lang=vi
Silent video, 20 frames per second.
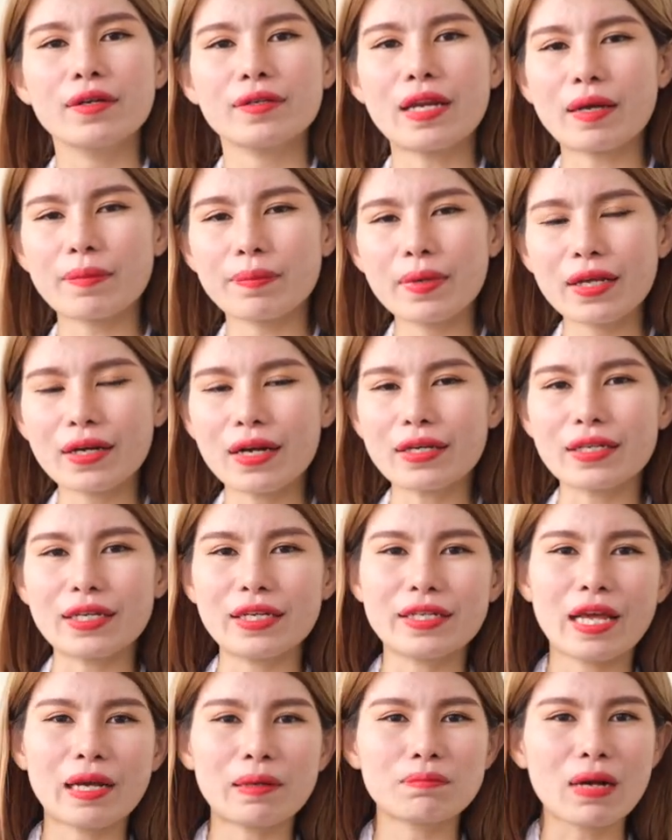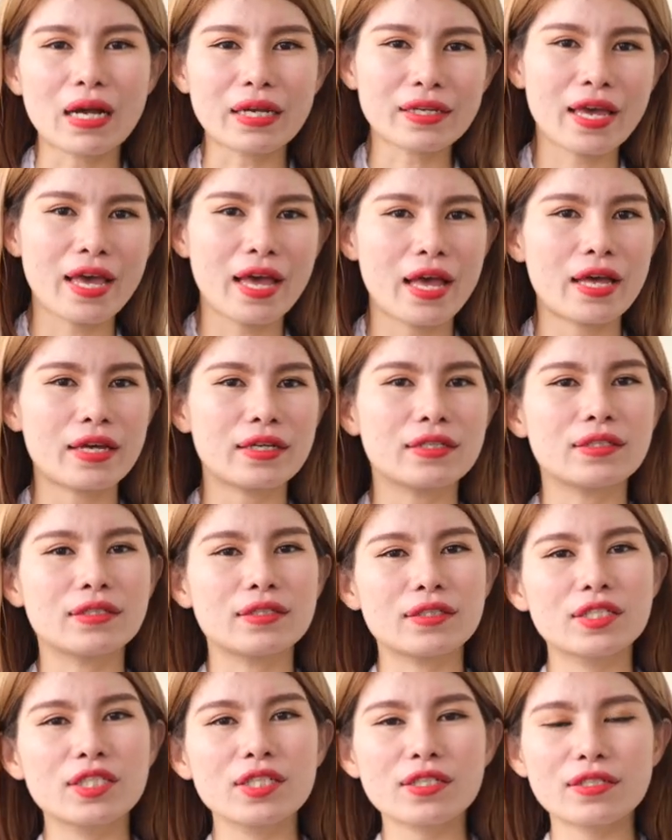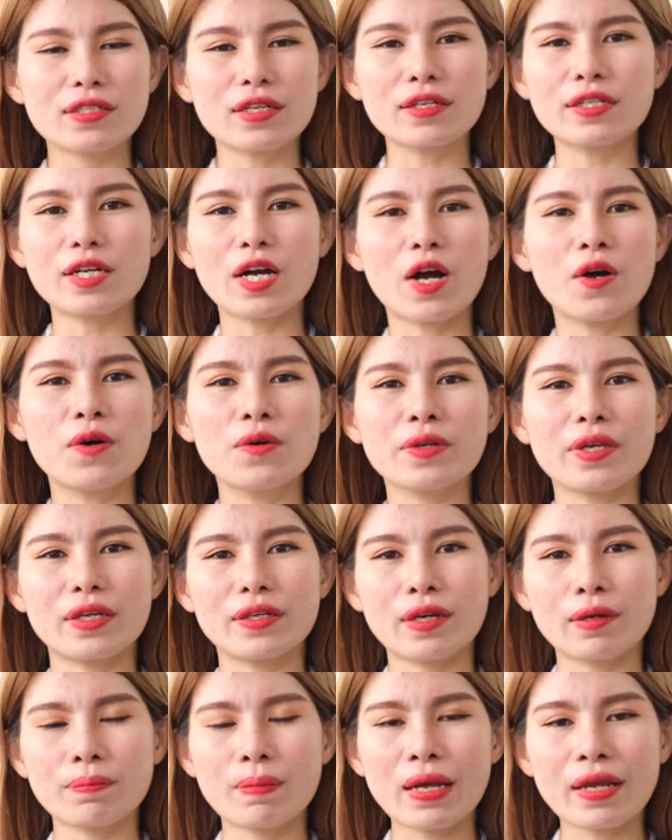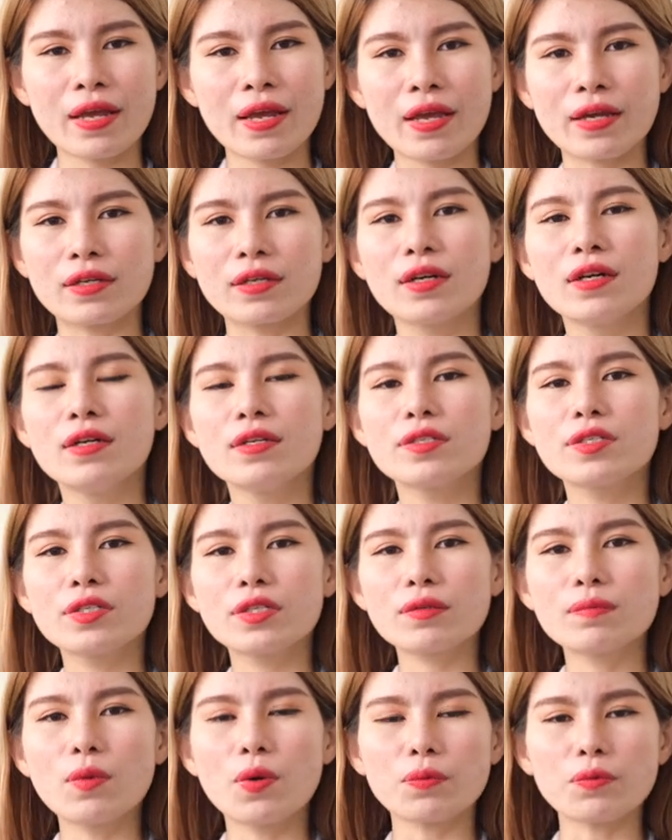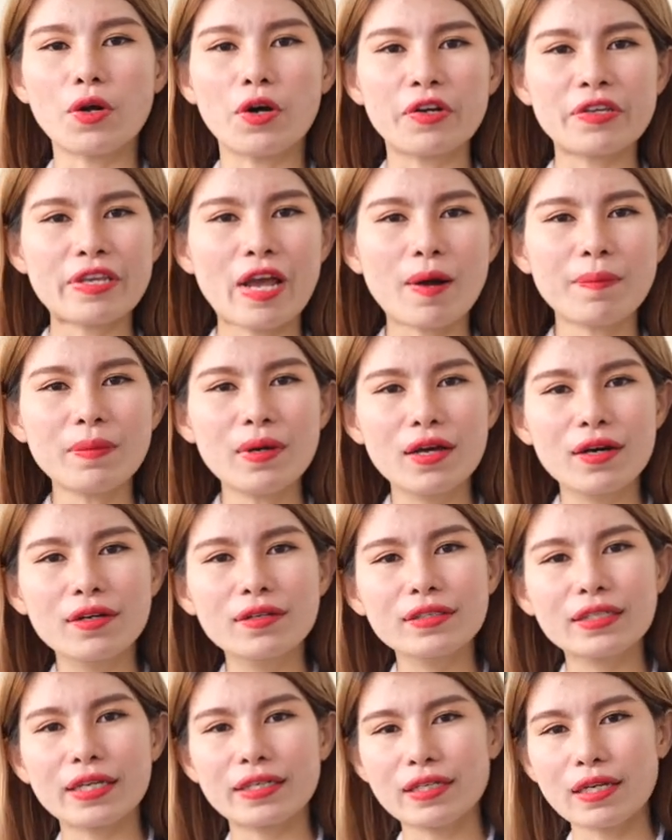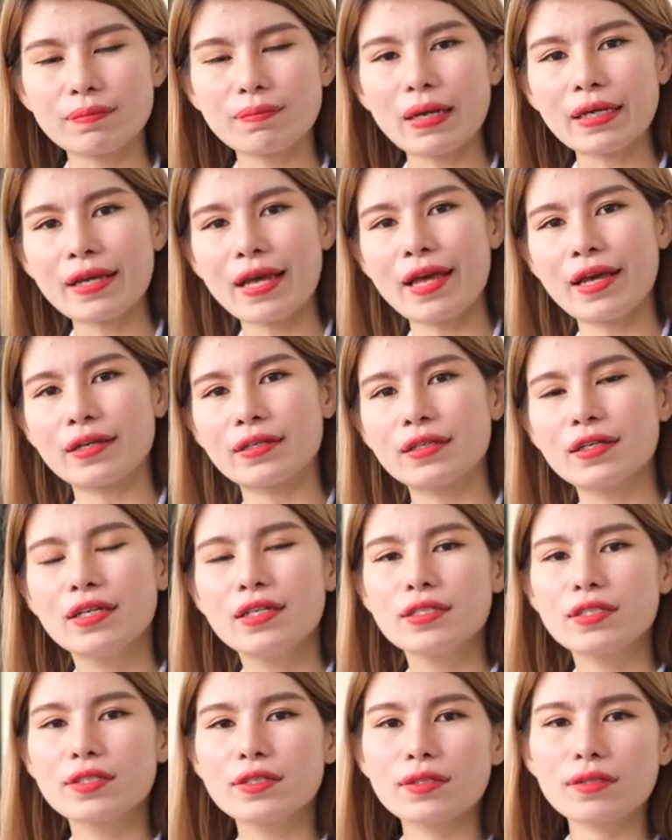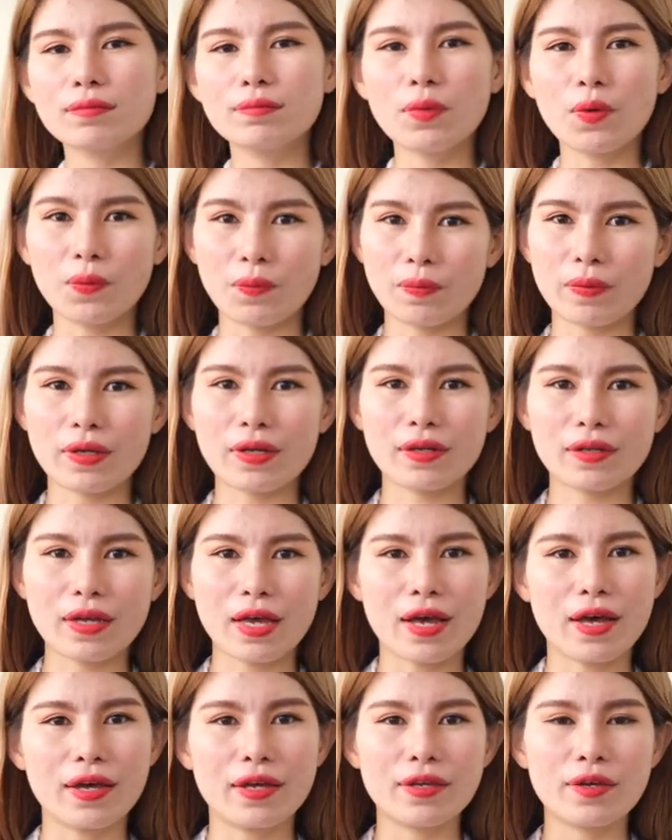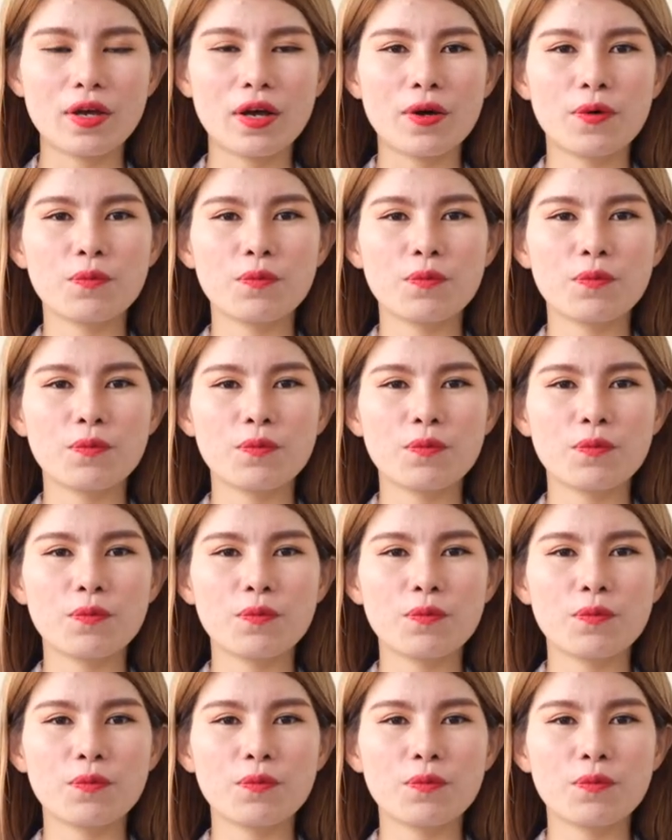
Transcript: Đặc biệt là kỹ năng bán hàng trước sân khấu, kỹ năng bán hàng trước một đội nhóm lớn, kỹ năng bán hàng trước một cái ờ,